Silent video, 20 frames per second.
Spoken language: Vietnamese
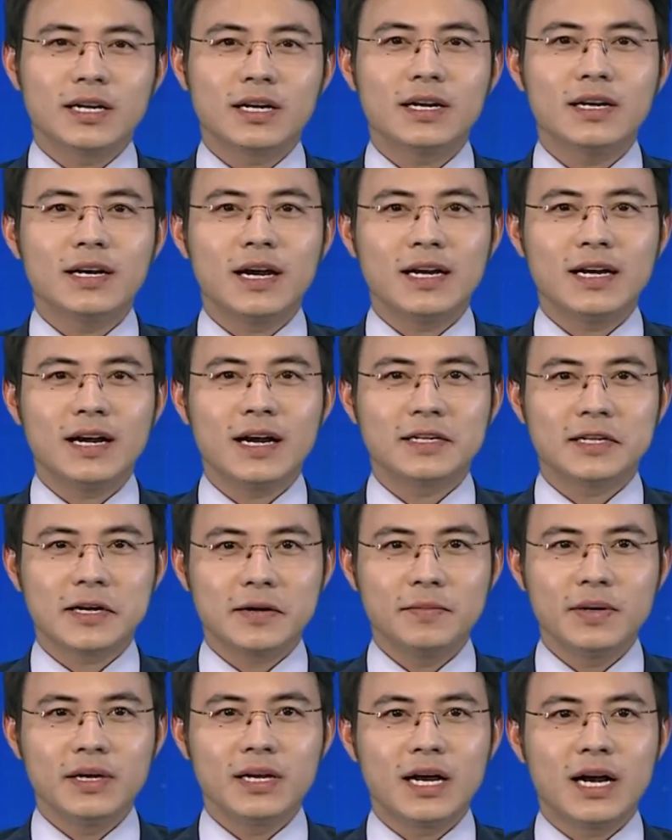Sáng nay 22
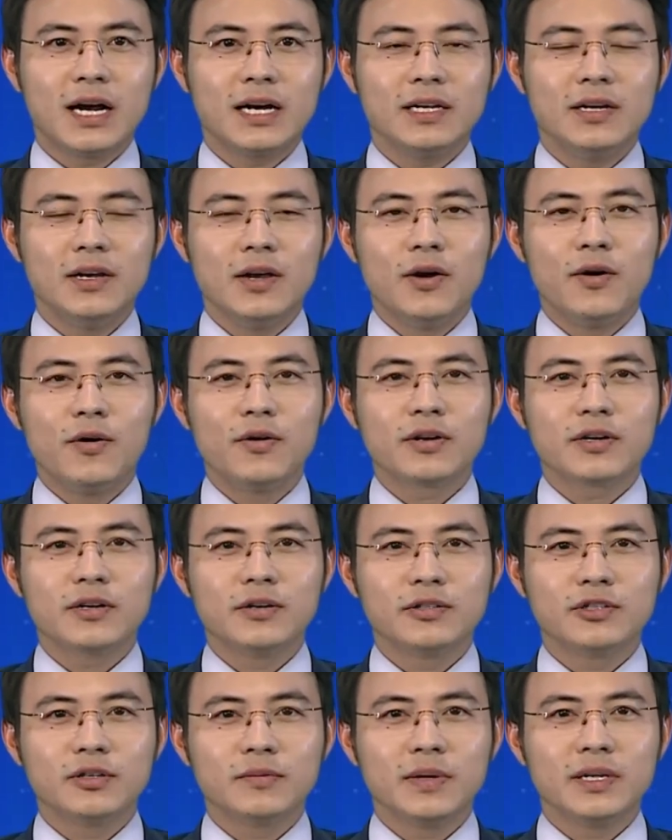tháng 12, Hội
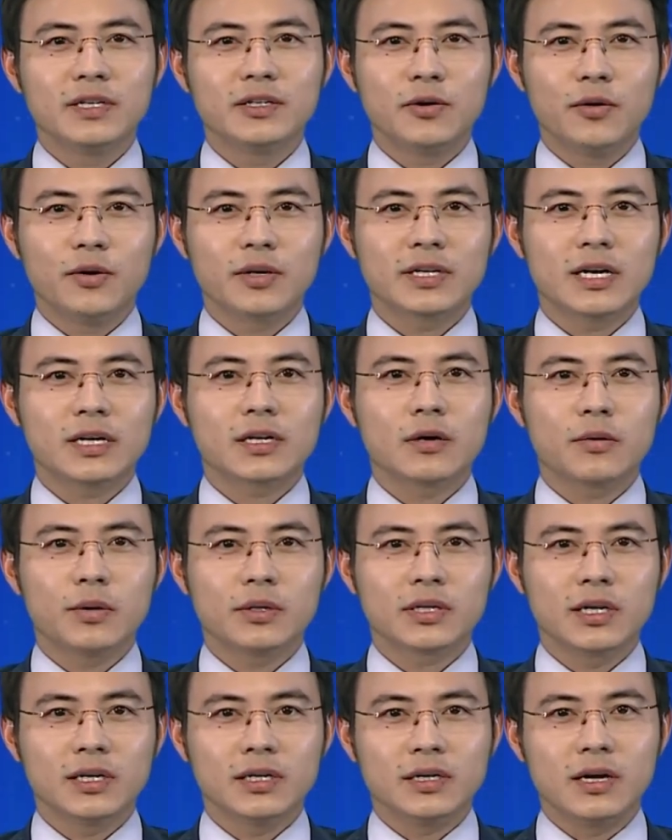cựu chiến binh khối các cơ
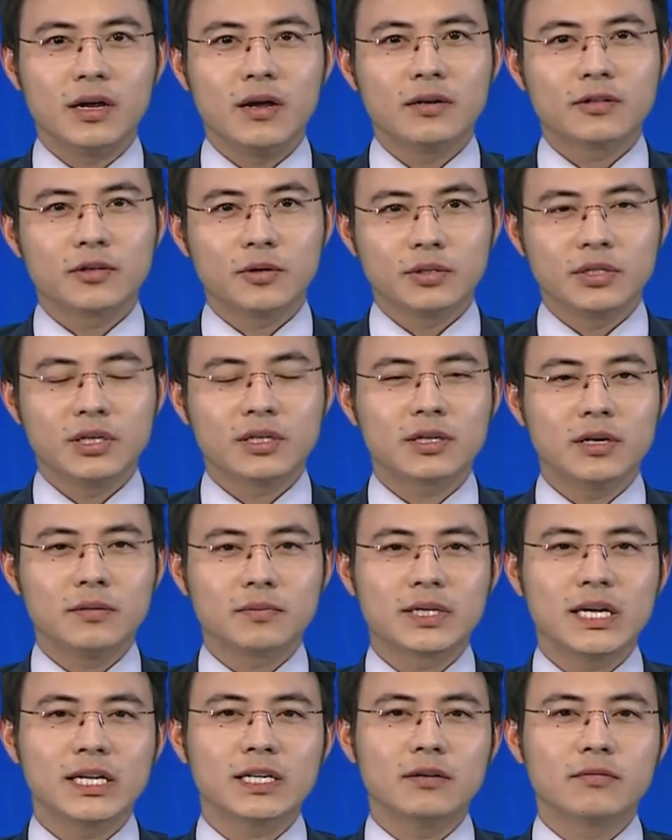quan tỉnh tổ chức
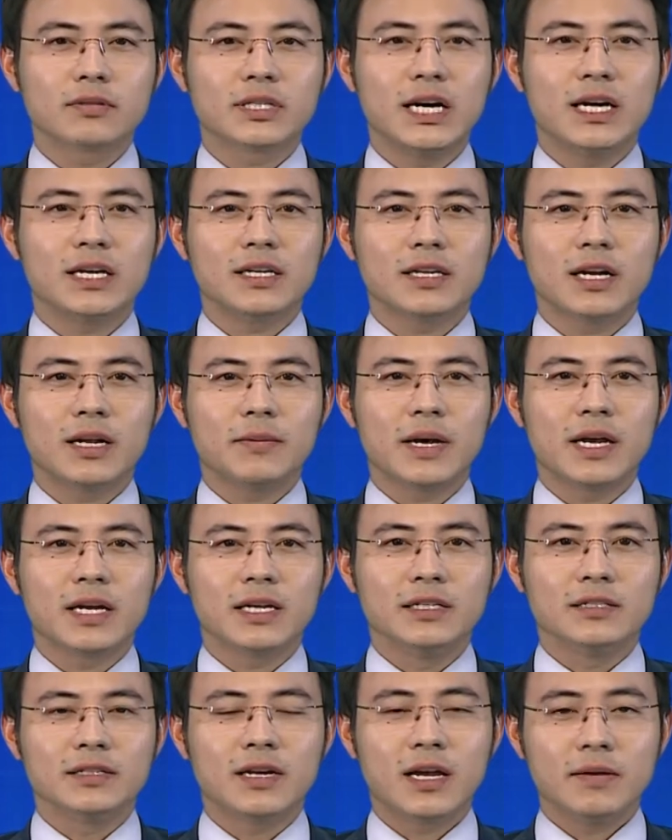tổng kết công tác năm
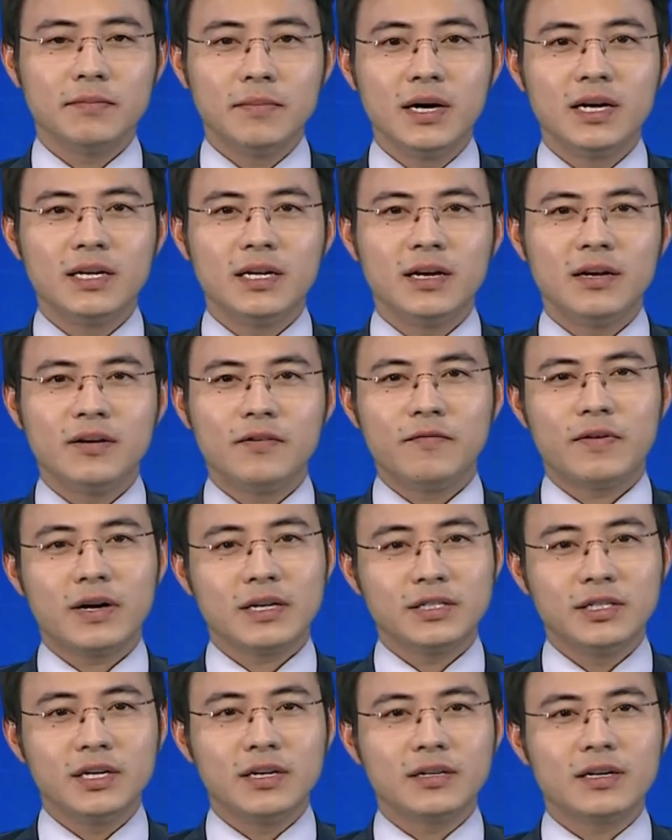2020
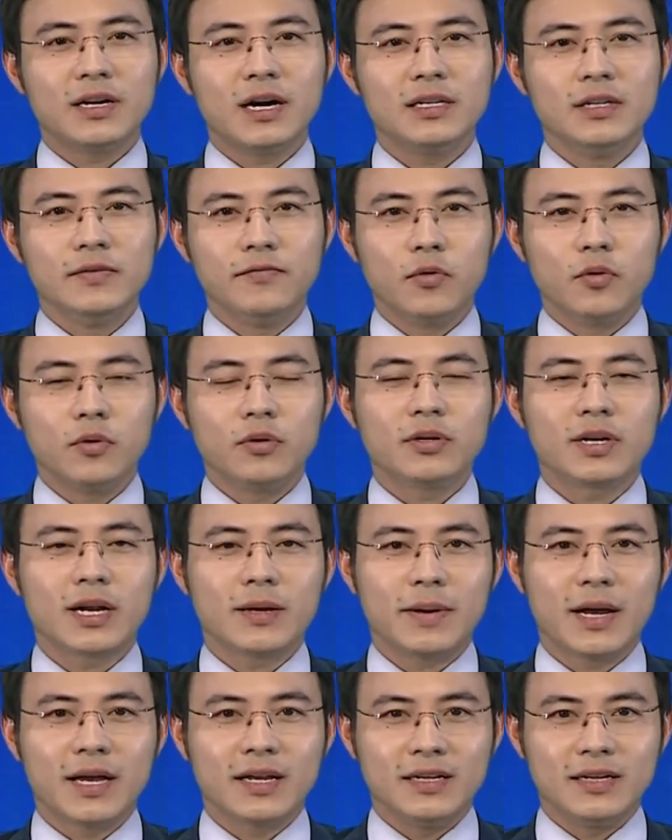và triển khai nhiệm vụ
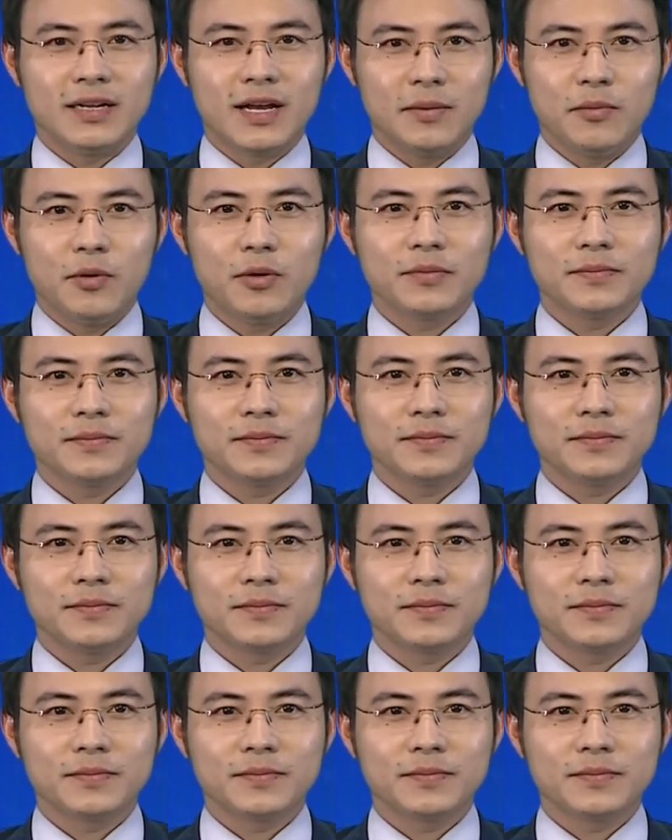năm 2021.